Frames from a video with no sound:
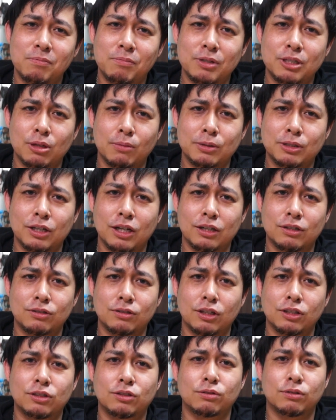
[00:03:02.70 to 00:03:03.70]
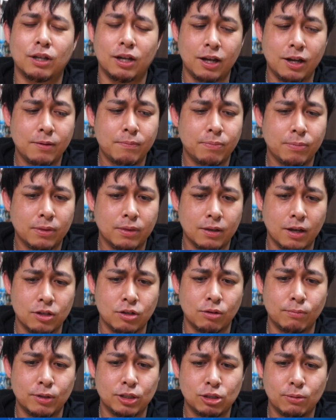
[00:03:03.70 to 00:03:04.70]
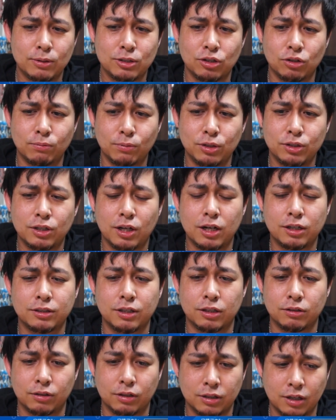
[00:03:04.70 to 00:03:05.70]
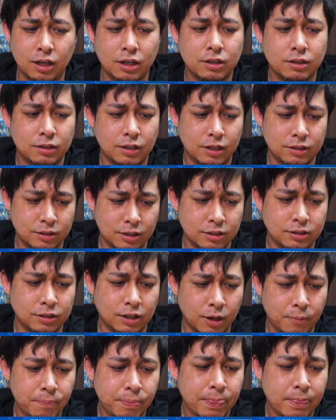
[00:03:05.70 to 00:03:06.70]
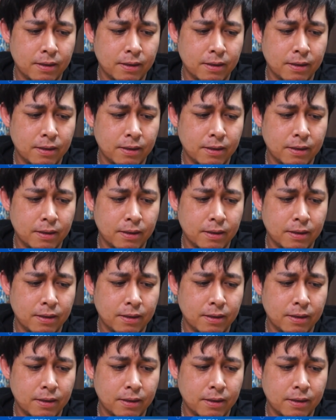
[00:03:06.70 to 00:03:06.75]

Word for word: めちゃめちゃ役に立ちそうだね。あとはめちゃめちゃ重いキャラクターとかね、SS が。